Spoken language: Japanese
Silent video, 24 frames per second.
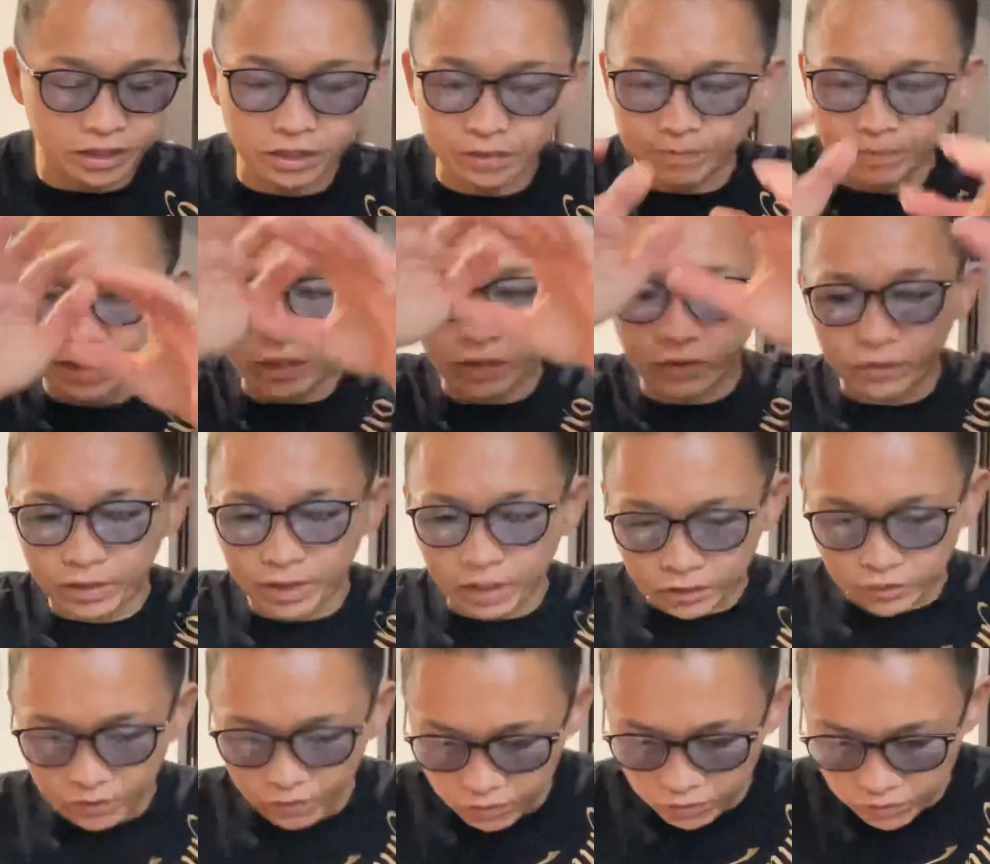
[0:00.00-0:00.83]
まあ、いろんな
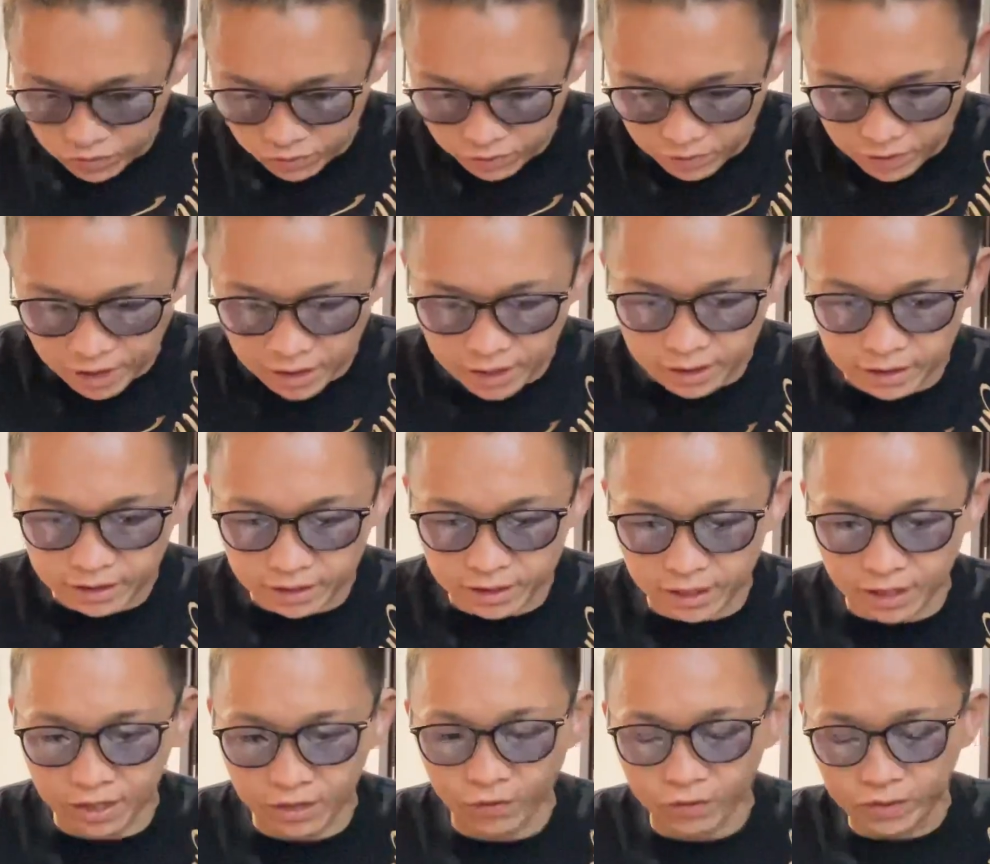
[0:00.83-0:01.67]
要素があっ
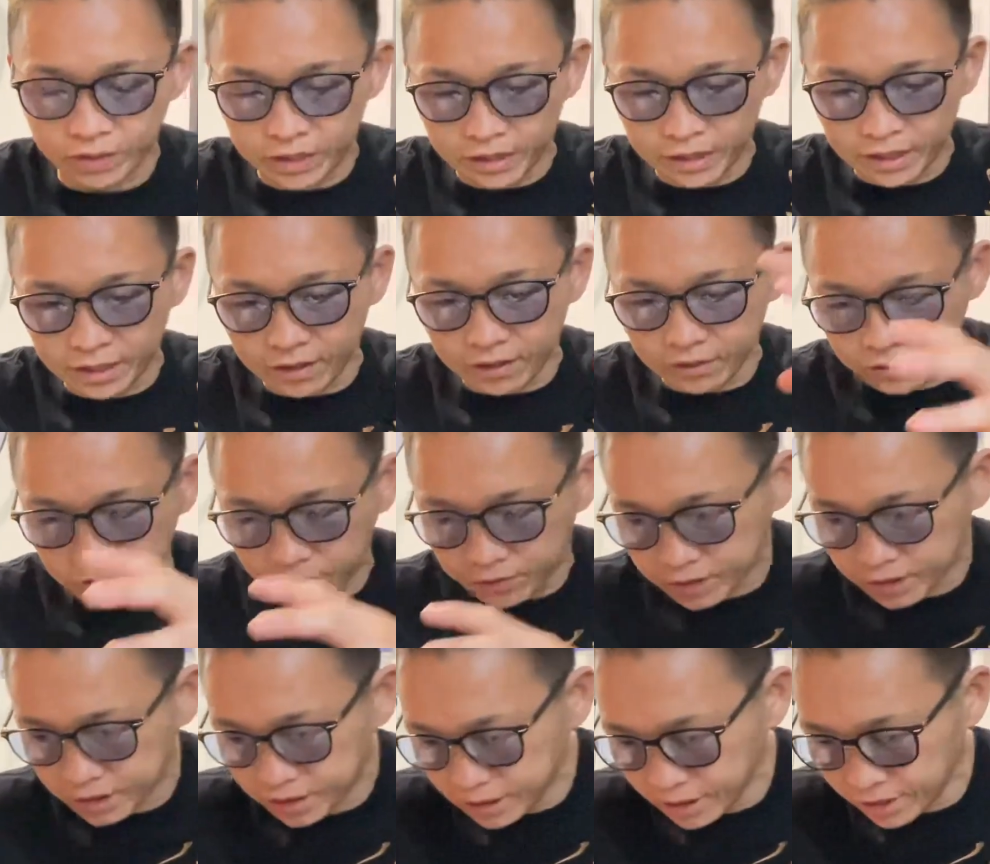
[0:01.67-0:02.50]
て、おっきな要素、
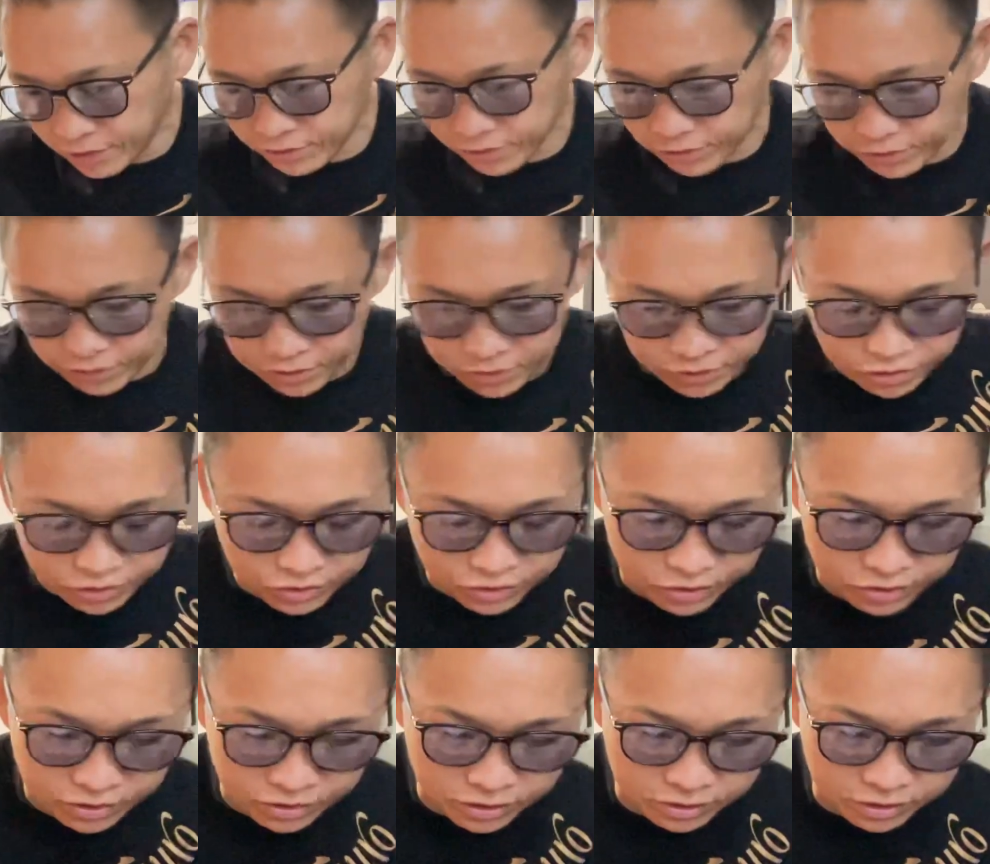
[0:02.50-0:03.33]
ちっちゃい要素、
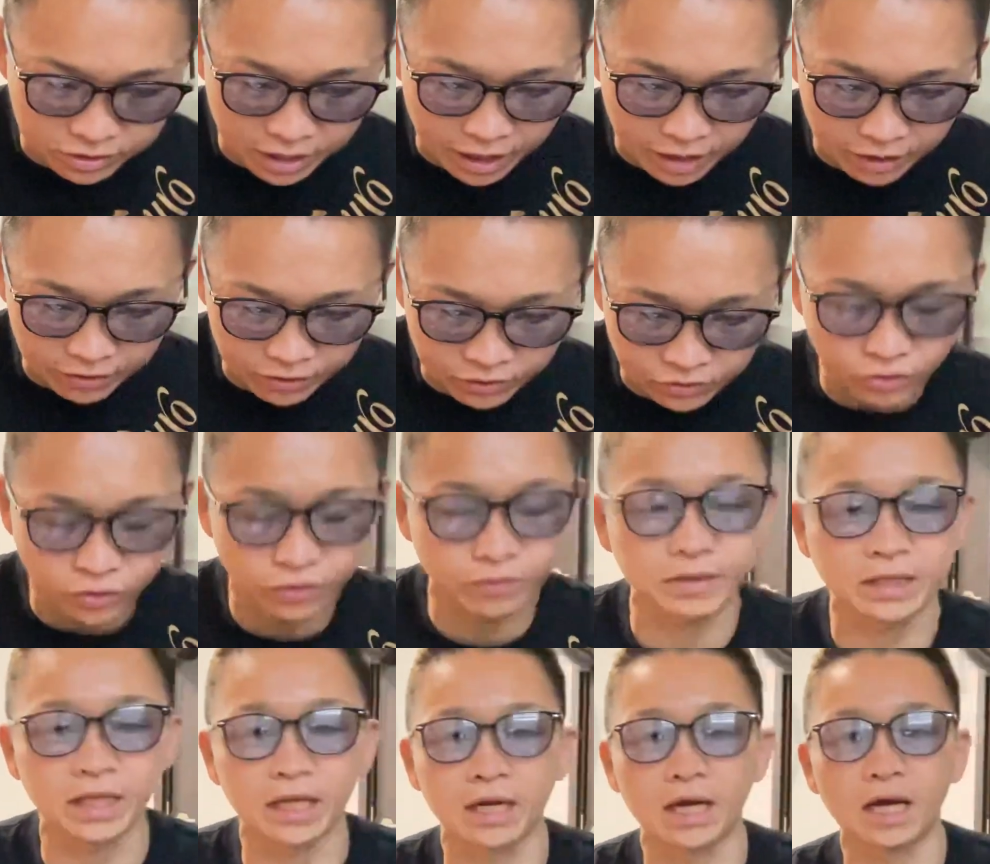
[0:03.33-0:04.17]
中ぐらいの要素
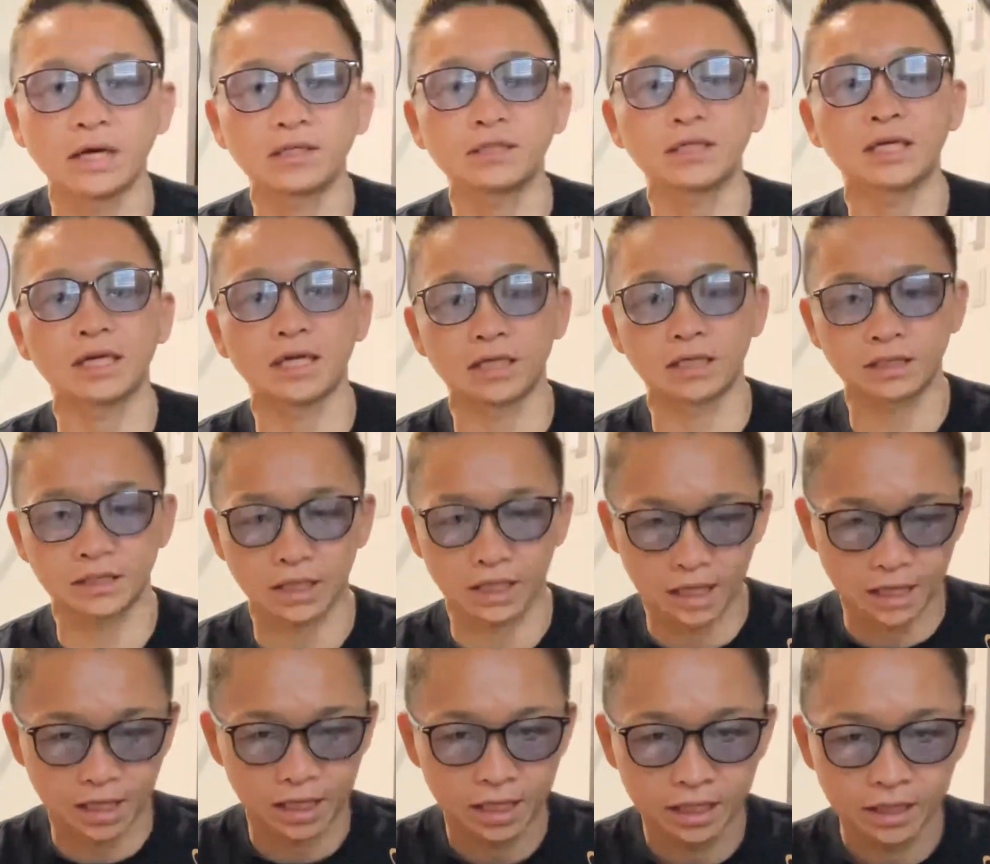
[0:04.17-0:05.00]
みたいなのあるじゃないです
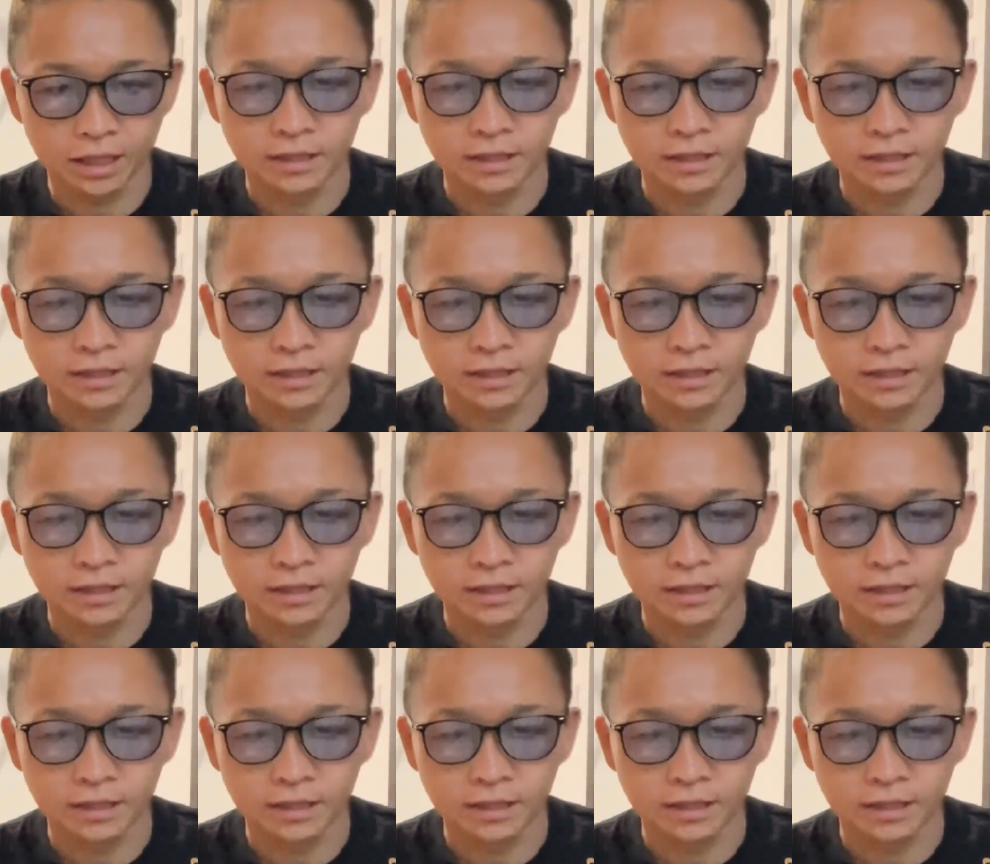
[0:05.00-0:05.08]
か。